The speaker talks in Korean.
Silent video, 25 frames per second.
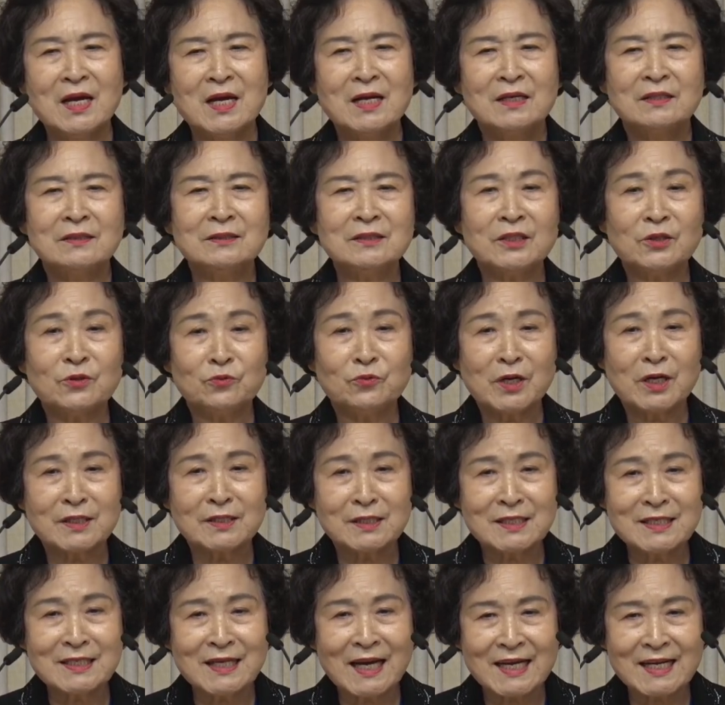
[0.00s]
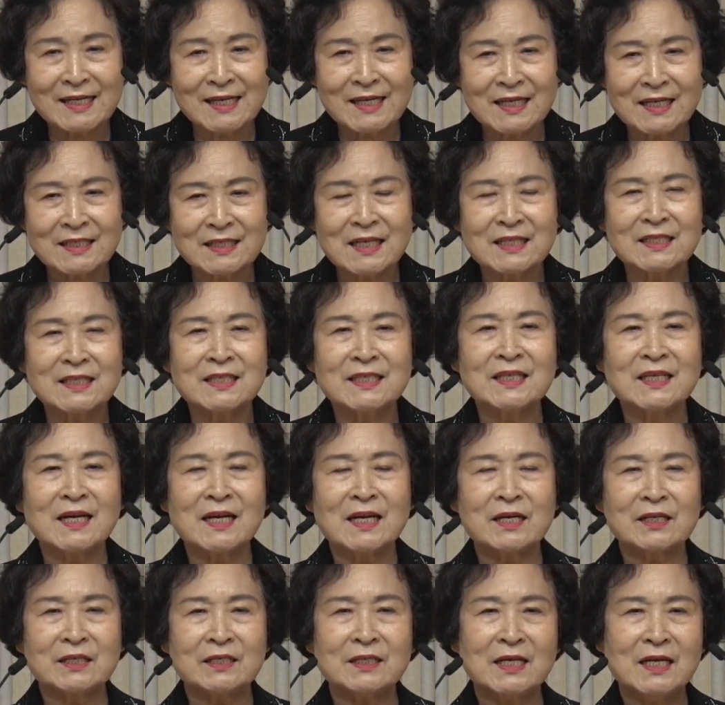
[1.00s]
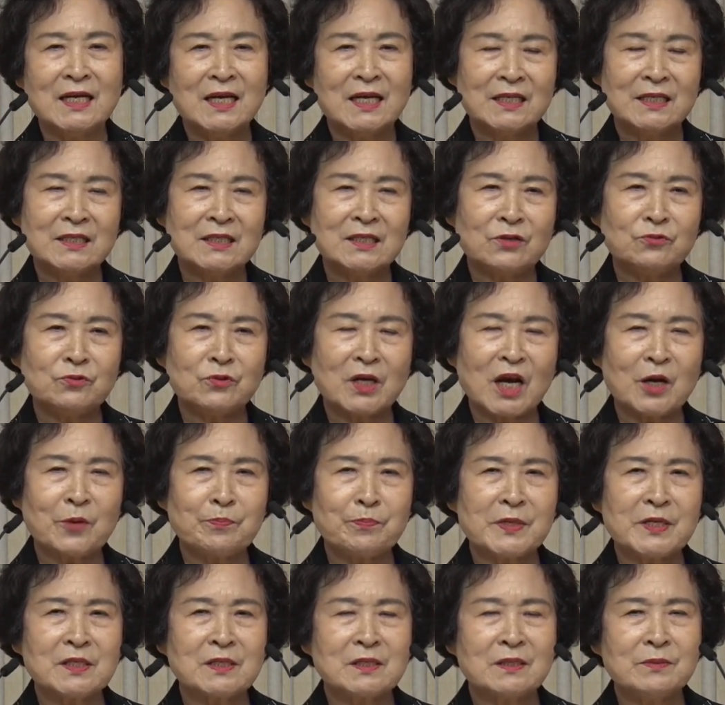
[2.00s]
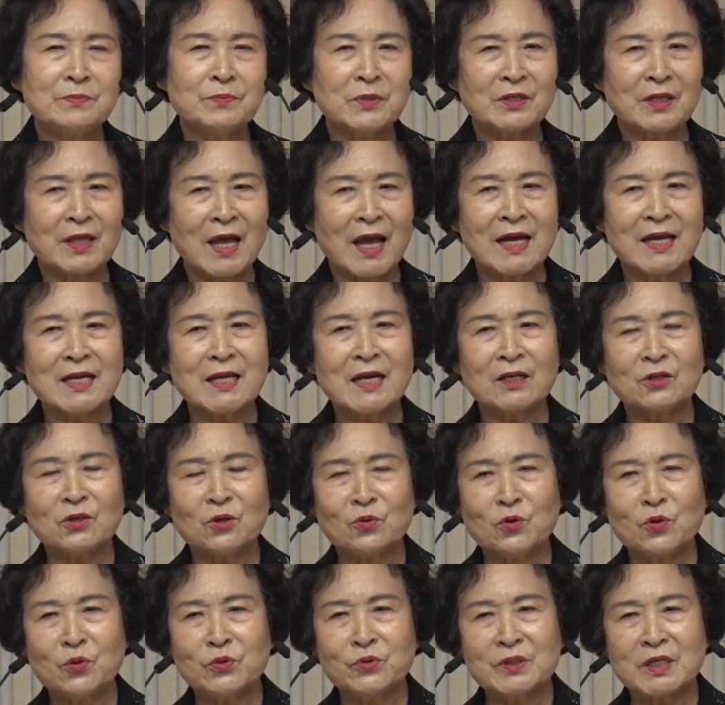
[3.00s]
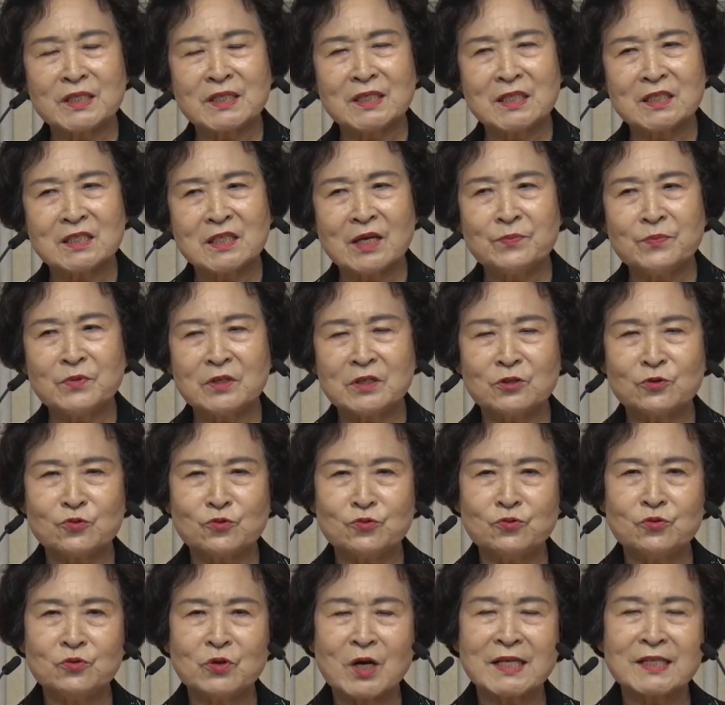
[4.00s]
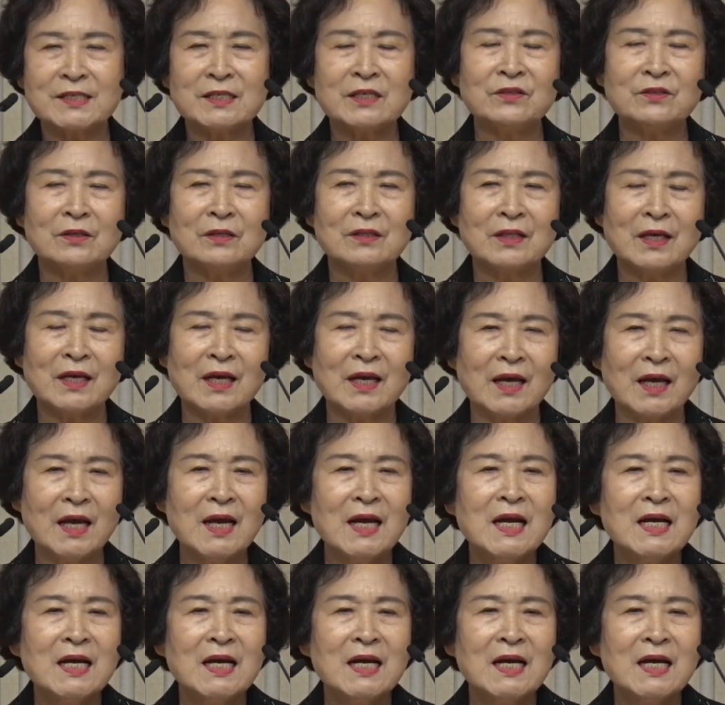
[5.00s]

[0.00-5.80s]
근데 우리가 지금 가장 시장하기 이제 우리 앞에서 뭐 대한학교고 이제 시스템들을 쭉 하셨는데